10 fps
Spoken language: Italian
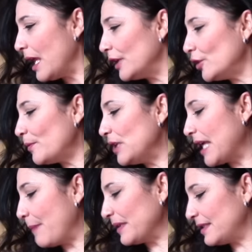
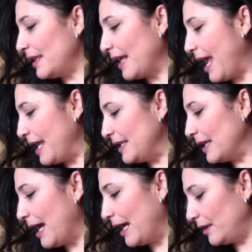Dopodiché
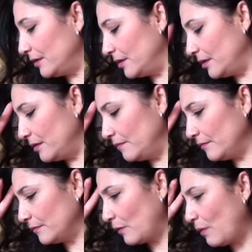passerei a
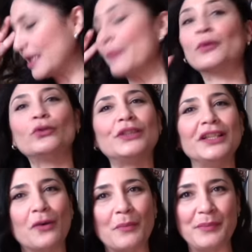um, qualche
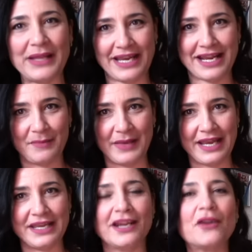prodottino per i
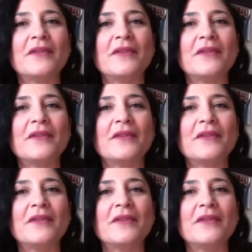capelli.